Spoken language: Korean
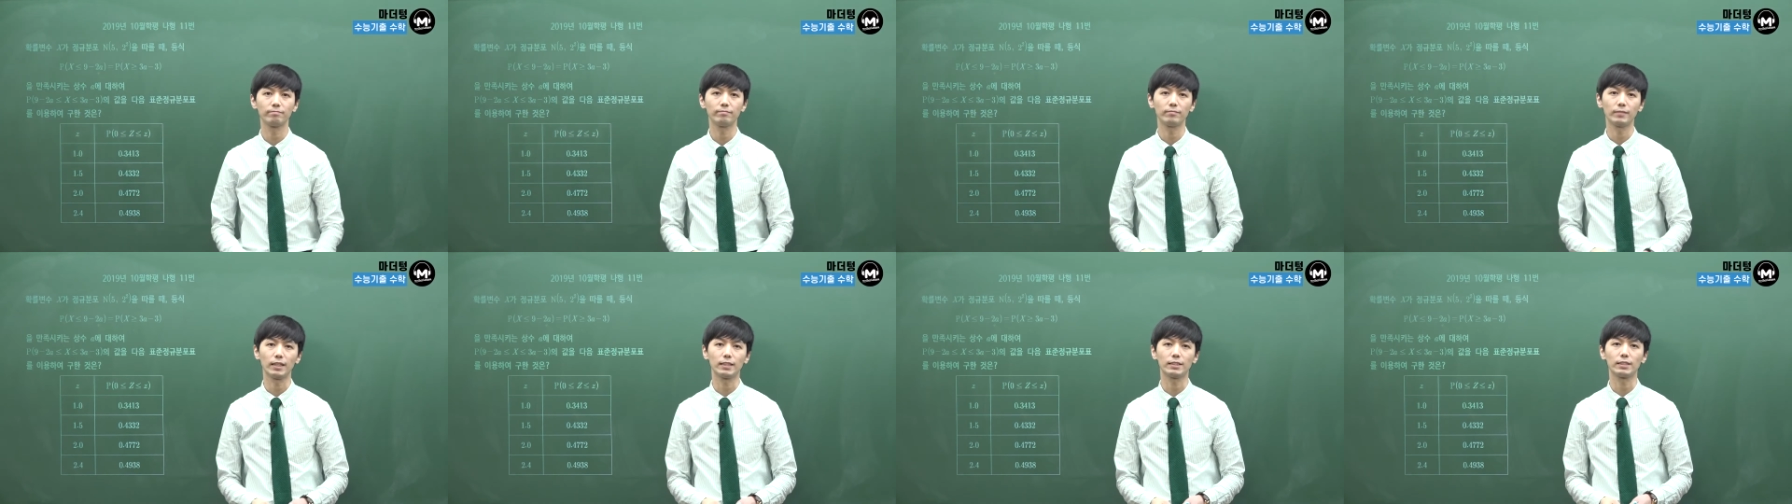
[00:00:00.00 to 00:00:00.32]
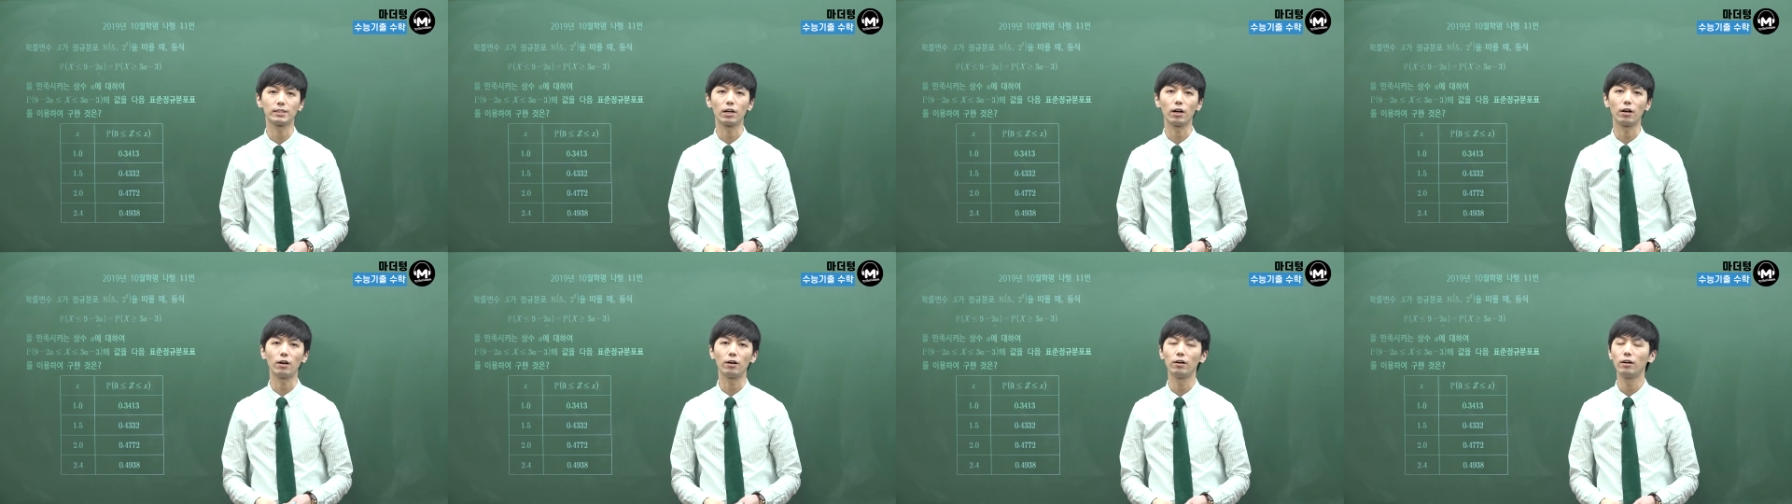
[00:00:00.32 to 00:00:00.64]

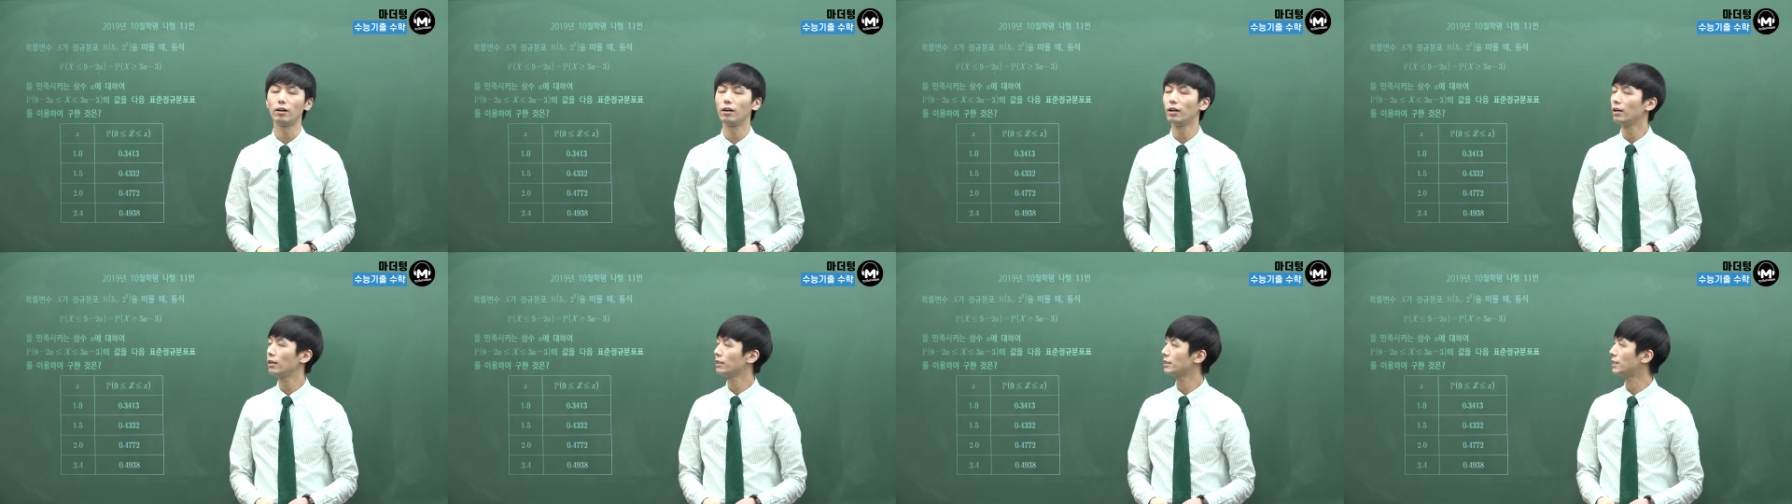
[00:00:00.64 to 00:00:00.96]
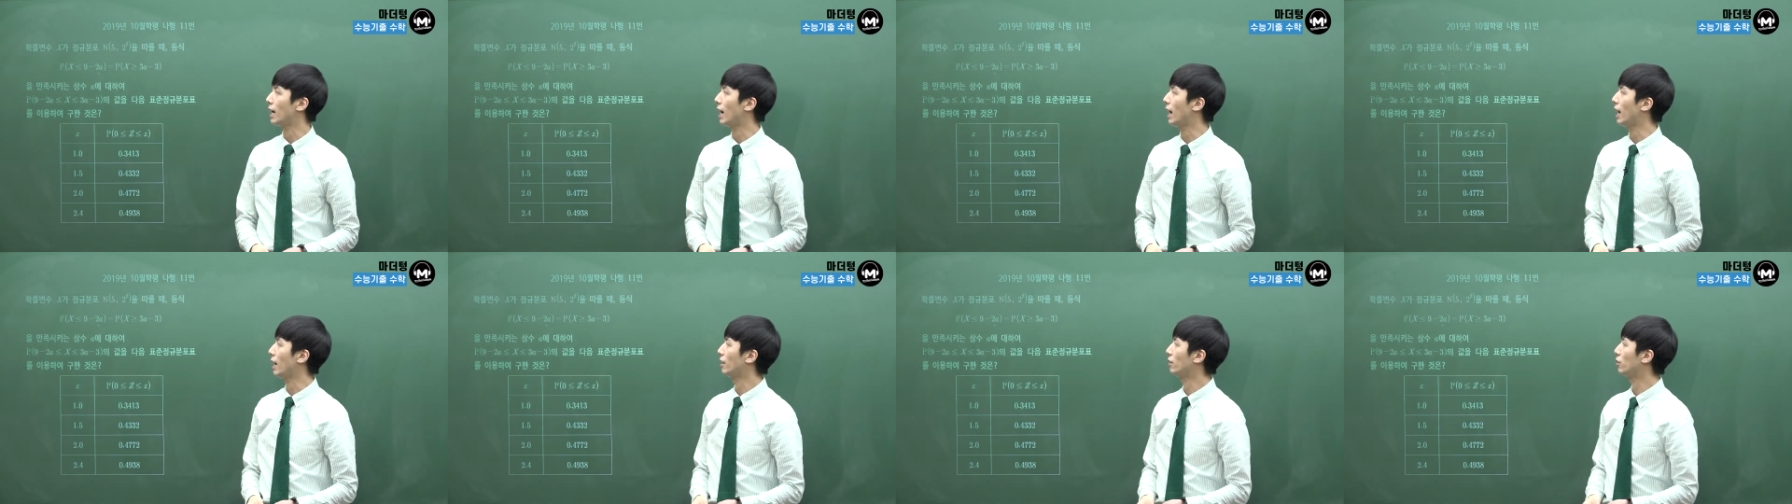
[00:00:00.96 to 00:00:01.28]
됐죠?
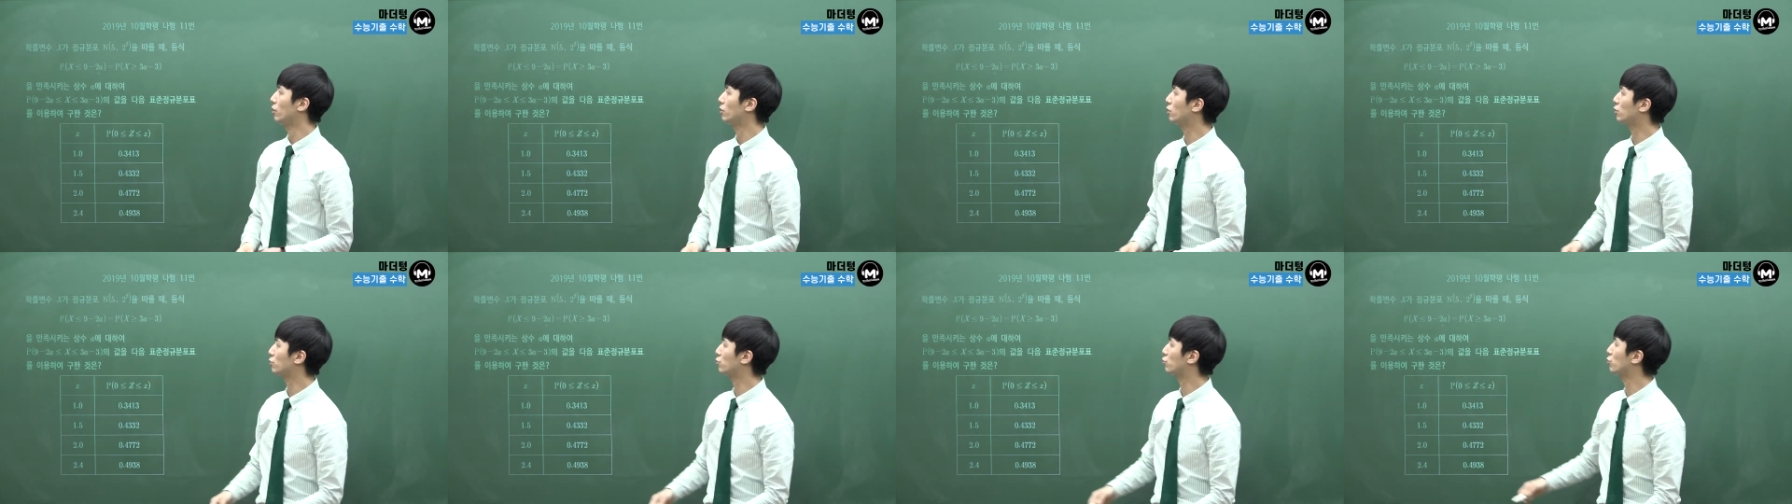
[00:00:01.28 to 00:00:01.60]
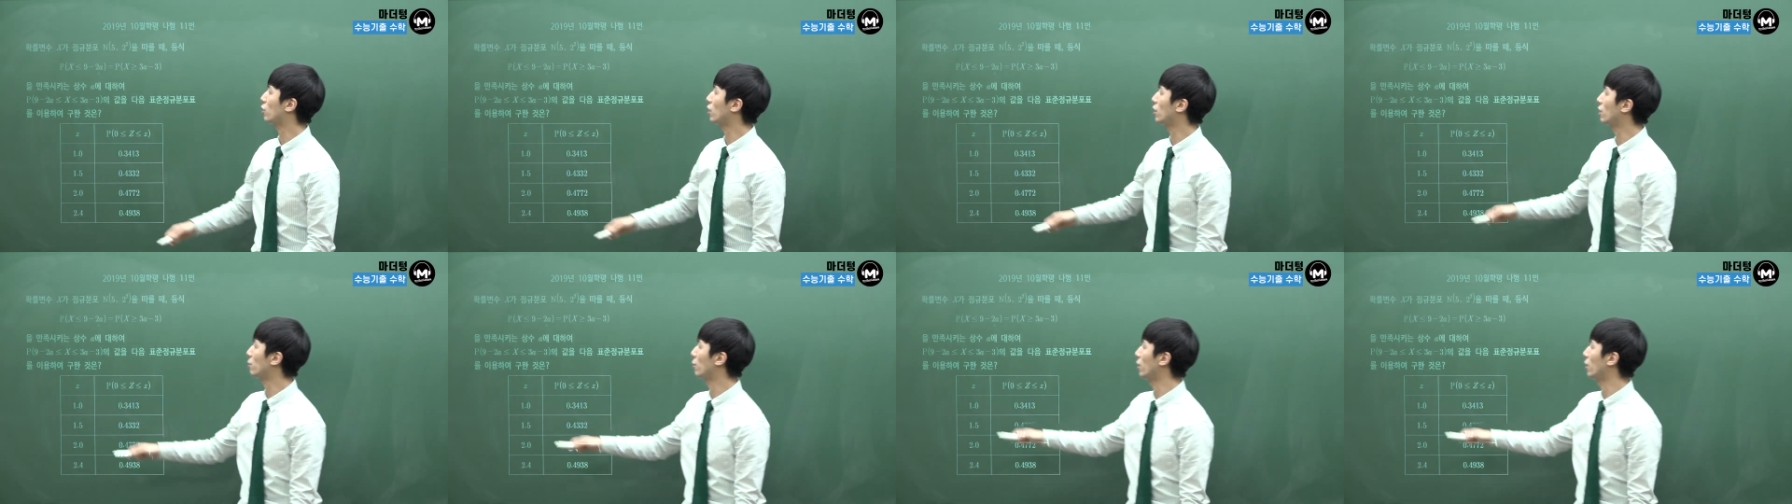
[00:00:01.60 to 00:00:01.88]
자, 여기서 중요한 게